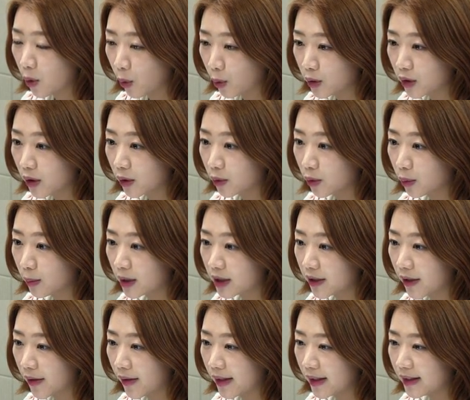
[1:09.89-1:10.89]

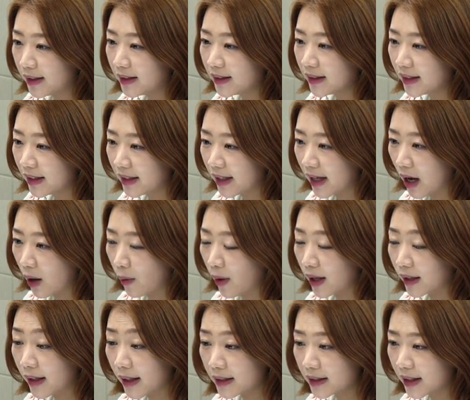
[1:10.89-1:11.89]
고척돔에서 열리는
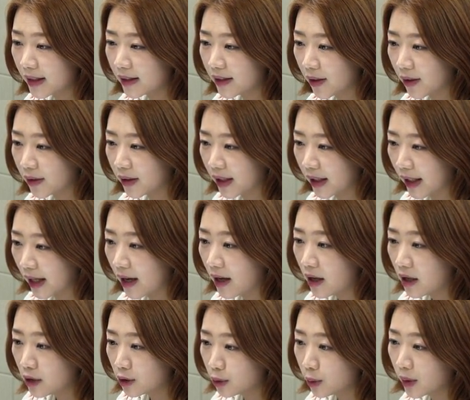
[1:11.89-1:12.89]
기아와 넥센 경기,
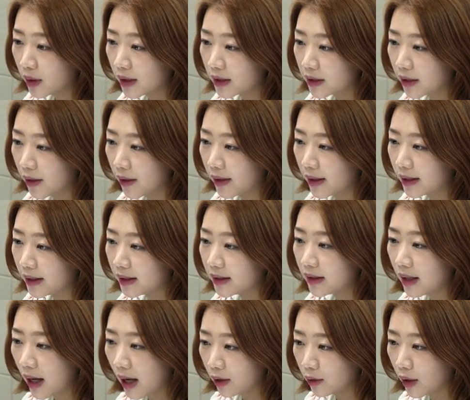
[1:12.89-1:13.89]
수원에서
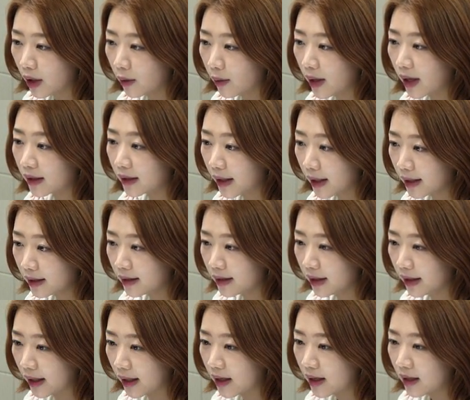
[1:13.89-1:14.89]
열리는 한화와
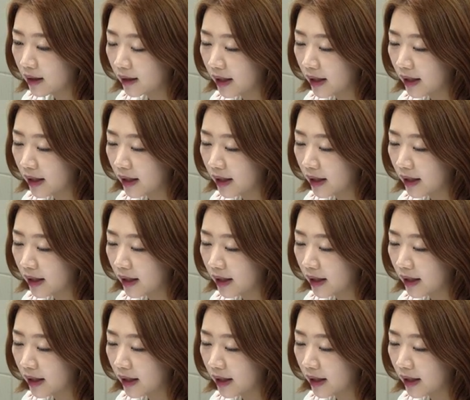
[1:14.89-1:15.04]
KT,